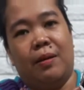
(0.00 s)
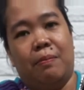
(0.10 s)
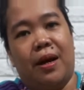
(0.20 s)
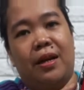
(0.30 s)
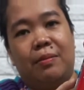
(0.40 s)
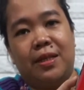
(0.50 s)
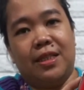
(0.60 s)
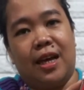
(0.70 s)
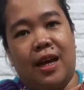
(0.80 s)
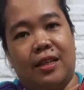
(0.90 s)
Para naman
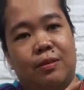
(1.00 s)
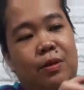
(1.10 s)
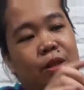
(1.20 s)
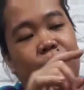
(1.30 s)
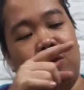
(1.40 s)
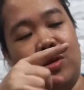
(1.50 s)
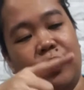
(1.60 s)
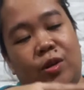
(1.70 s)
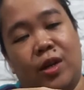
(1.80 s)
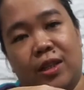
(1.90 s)
sa husband ko.
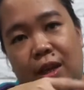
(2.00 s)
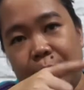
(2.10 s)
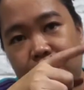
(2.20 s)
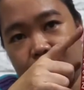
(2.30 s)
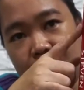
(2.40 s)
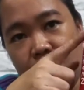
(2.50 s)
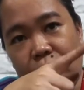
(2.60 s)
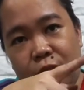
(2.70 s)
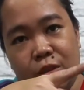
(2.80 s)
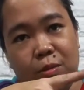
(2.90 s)
Tapos,
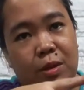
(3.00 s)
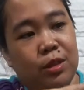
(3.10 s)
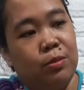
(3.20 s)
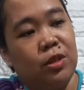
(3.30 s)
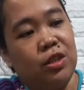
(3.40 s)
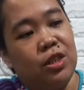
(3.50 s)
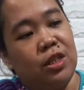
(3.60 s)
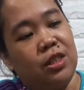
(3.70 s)
makakustomize mo rin siya.